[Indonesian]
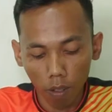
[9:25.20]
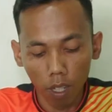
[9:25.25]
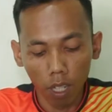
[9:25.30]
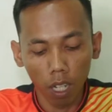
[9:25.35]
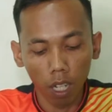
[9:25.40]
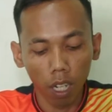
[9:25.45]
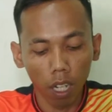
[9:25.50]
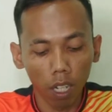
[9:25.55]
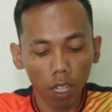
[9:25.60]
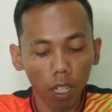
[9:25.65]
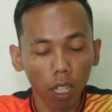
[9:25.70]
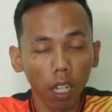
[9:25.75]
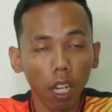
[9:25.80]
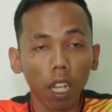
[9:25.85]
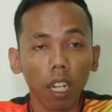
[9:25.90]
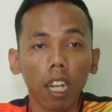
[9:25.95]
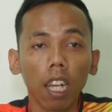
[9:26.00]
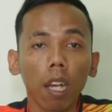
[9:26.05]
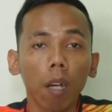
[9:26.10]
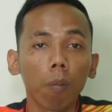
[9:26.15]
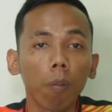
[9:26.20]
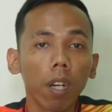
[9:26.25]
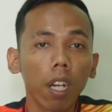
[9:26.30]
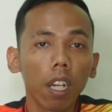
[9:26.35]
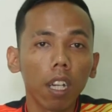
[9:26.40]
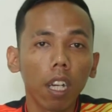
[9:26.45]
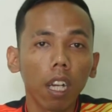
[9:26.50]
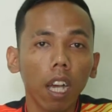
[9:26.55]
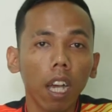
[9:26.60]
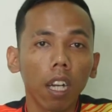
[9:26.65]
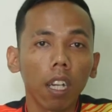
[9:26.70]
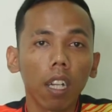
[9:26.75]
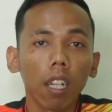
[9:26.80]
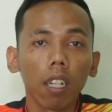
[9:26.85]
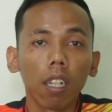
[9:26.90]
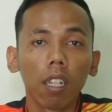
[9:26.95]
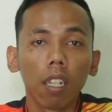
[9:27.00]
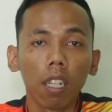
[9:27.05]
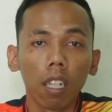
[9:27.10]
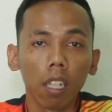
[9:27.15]
ya kan karena apa
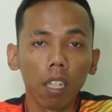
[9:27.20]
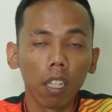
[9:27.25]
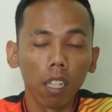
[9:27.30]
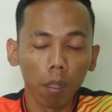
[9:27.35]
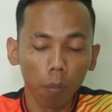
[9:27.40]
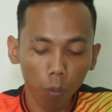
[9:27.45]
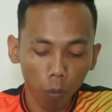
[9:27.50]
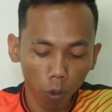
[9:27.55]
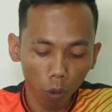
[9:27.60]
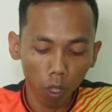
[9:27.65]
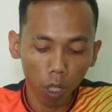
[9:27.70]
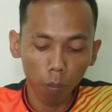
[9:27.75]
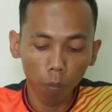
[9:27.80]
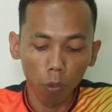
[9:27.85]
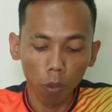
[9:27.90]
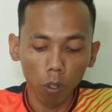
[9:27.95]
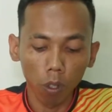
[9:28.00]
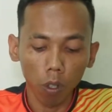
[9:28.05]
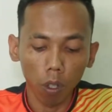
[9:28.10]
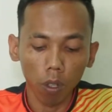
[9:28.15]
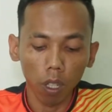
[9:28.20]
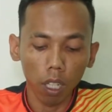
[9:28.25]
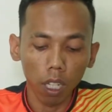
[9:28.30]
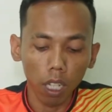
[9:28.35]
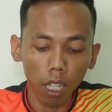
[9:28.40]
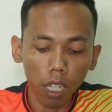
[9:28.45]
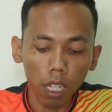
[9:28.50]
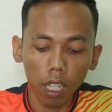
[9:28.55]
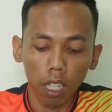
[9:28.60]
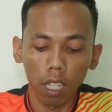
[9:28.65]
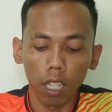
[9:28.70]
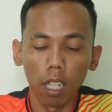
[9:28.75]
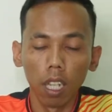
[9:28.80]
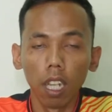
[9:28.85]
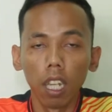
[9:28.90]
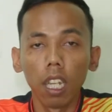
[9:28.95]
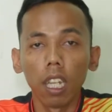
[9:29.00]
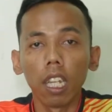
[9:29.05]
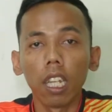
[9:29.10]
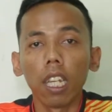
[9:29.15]
karena di 10.000 slot ini
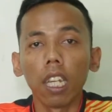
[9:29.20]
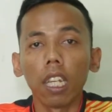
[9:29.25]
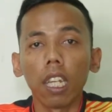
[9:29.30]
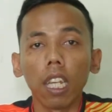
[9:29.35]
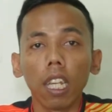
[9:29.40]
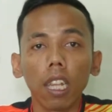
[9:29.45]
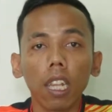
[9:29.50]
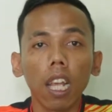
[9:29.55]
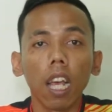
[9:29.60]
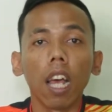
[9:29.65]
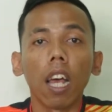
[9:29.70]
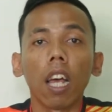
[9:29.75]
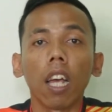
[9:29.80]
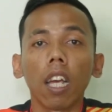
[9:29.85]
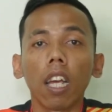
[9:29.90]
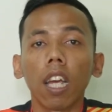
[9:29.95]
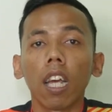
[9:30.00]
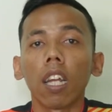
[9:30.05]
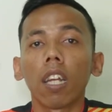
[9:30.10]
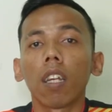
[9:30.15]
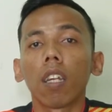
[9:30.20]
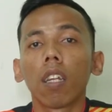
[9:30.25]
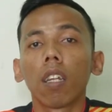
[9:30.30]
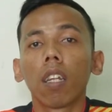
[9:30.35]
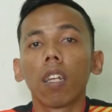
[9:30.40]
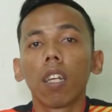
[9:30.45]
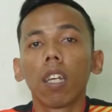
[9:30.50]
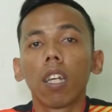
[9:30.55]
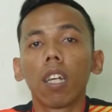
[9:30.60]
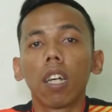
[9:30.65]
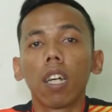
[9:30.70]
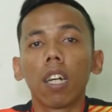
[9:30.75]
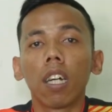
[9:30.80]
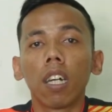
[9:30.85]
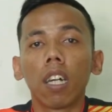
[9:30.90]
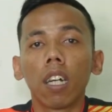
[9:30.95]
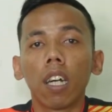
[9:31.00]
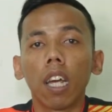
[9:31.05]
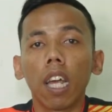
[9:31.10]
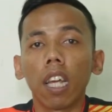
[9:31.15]
kita akan
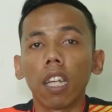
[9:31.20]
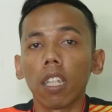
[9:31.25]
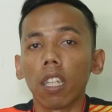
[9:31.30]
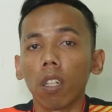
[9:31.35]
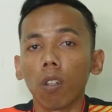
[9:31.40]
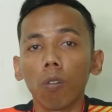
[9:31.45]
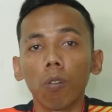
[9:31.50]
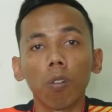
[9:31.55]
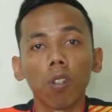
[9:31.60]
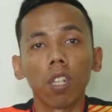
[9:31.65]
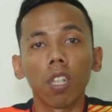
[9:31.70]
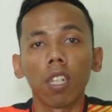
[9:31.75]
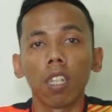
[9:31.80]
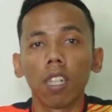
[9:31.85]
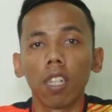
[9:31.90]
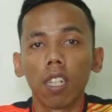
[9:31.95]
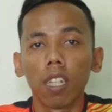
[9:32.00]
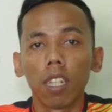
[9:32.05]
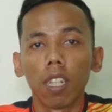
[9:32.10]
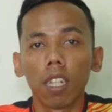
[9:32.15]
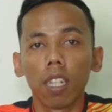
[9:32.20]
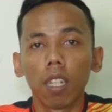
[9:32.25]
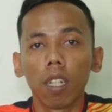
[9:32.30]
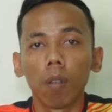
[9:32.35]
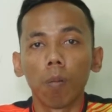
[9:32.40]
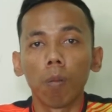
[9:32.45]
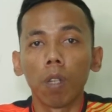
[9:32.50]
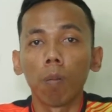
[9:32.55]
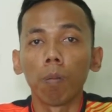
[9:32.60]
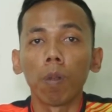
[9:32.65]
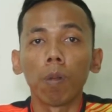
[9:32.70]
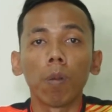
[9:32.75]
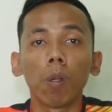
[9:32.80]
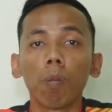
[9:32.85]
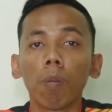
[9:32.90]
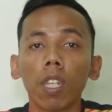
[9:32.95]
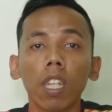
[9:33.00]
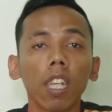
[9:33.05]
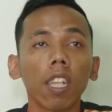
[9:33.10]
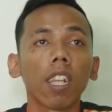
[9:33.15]
uh, eksekusi
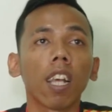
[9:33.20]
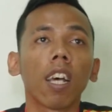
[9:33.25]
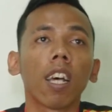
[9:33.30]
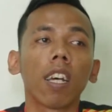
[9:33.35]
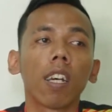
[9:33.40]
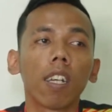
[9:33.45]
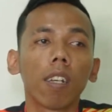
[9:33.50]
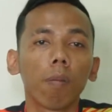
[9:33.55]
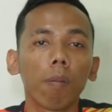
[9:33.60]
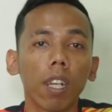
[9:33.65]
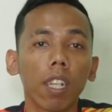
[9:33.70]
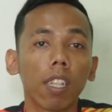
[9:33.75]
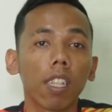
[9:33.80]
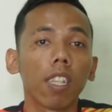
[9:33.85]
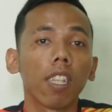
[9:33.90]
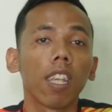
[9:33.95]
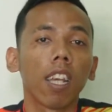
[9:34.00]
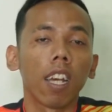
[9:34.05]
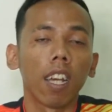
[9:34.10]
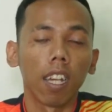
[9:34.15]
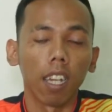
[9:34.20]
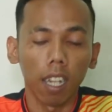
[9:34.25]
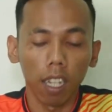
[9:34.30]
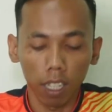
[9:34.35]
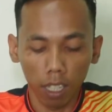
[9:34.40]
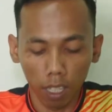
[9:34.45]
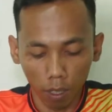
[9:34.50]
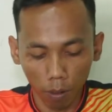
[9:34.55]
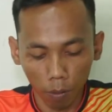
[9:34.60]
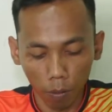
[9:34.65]
mimpi-mimpi kita pastinya kan